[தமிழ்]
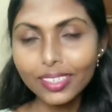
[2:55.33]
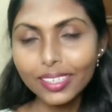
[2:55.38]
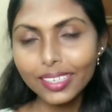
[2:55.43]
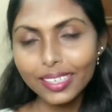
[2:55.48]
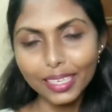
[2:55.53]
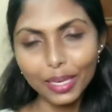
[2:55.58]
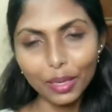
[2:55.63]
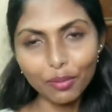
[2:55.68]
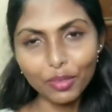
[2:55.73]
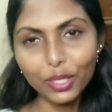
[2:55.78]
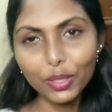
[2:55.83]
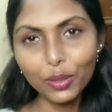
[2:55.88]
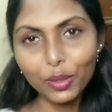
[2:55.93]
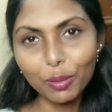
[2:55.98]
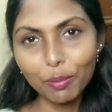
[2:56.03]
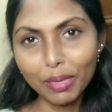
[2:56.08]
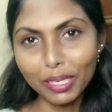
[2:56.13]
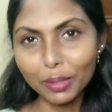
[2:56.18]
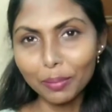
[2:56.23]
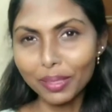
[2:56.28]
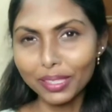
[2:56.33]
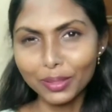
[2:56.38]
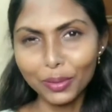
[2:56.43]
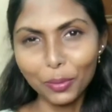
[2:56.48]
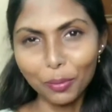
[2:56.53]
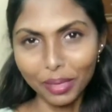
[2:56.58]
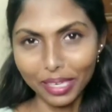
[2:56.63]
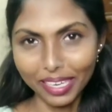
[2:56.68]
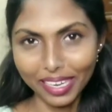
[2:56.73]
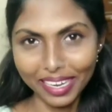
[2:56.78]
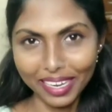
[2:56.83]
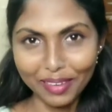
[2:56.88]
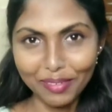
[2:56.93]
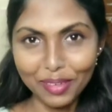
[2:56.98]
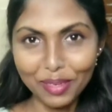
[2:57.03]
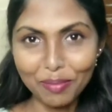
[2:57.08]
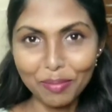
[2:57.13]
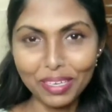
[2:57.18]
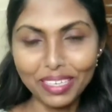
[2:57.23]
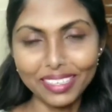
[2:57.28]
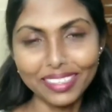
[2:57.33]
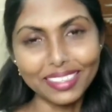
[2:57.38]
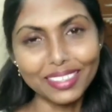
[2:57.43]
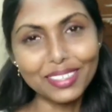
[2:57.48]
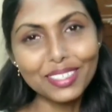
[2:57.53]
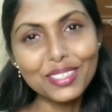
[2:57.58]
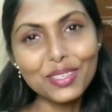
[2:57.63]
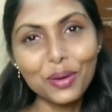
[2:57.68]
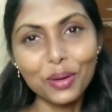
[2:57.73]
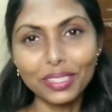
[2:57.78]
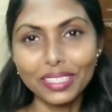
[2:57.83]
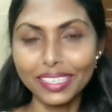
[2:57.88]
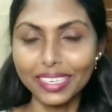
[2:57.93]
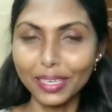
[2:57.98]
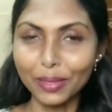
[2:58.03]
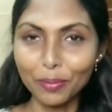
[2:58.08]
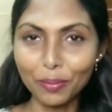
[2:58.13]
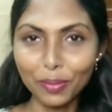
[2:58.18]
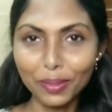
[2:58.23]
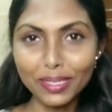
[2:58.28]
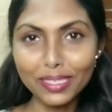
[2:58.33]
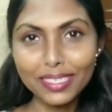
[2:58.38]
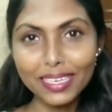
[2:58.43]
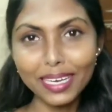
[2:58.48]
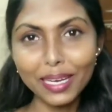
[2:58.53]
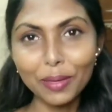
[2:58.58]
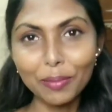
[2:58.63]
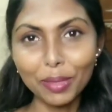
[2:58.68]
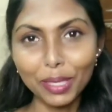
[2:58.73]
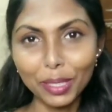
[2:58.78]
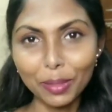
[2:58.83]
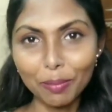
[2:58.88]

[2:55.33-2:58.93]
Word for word: நான் வீடியோ வீடியோவில் பண்ணி பார்த்தா ரொம்ப கேவலமாக இருக்குது ஸோ அதை நீங்கள் பர்சனலாக பண்ணி